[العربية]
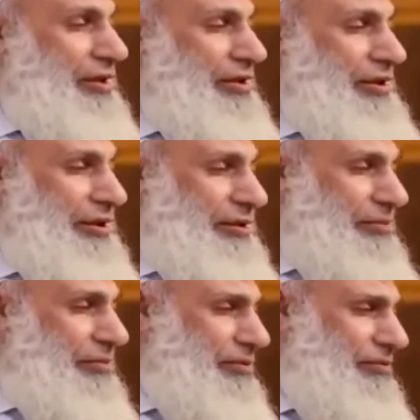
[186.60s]

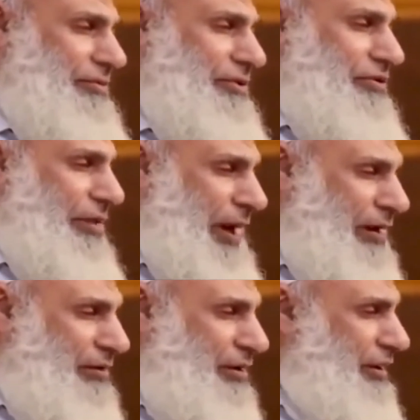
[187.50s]
آه،
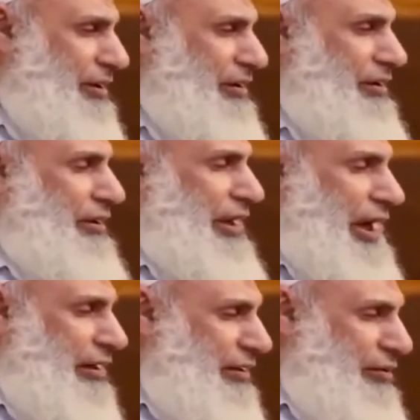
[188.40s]
طبعا آه،
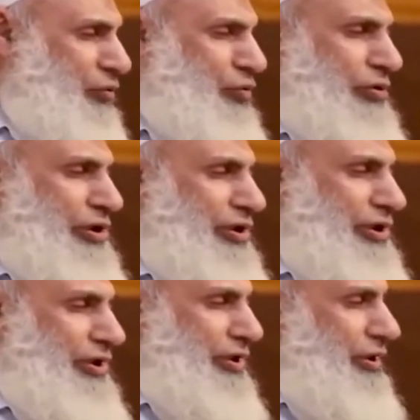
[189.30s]
اكل
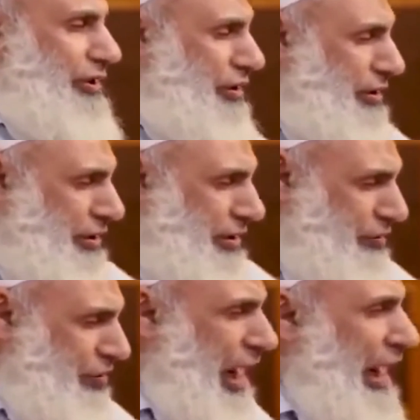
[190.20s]

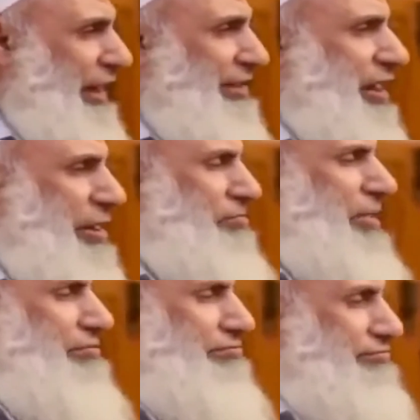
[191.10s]
ورعايه آه،
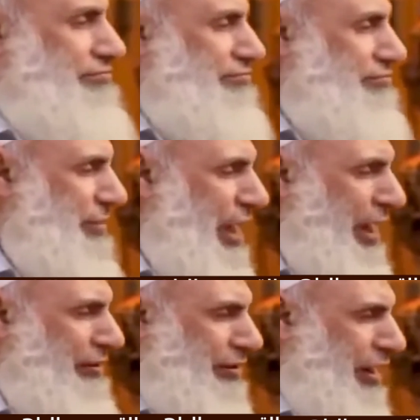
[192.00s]
تامه
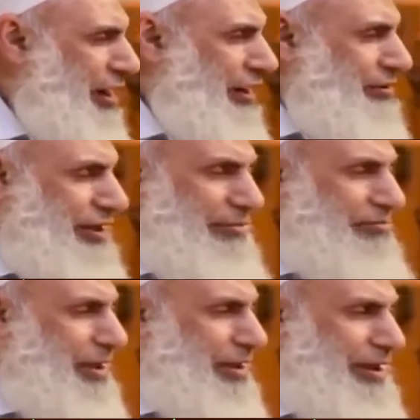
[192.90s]
يعني رعايه
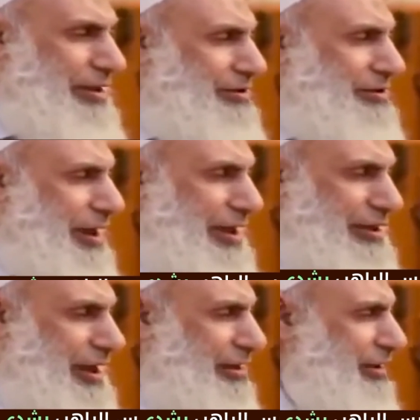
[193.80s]
تامه
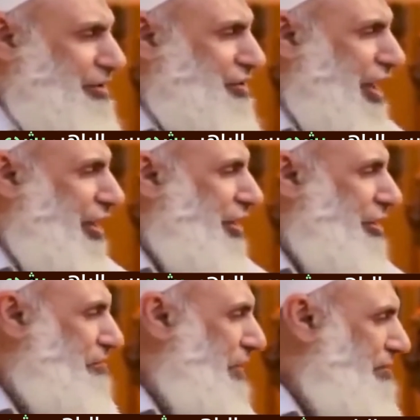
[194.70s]
انت لا
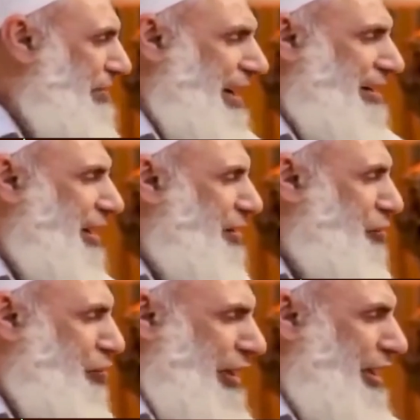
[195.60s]
تنشغل
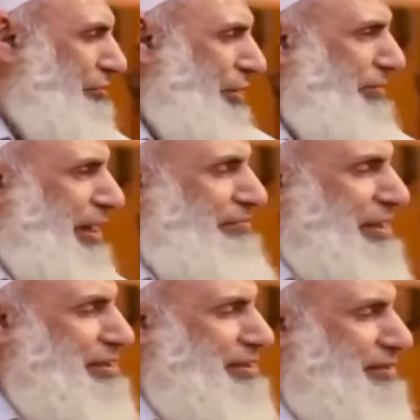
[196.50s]
بالماكل ولا
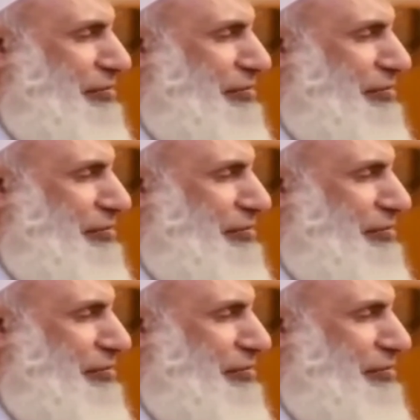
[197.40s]
بالملبس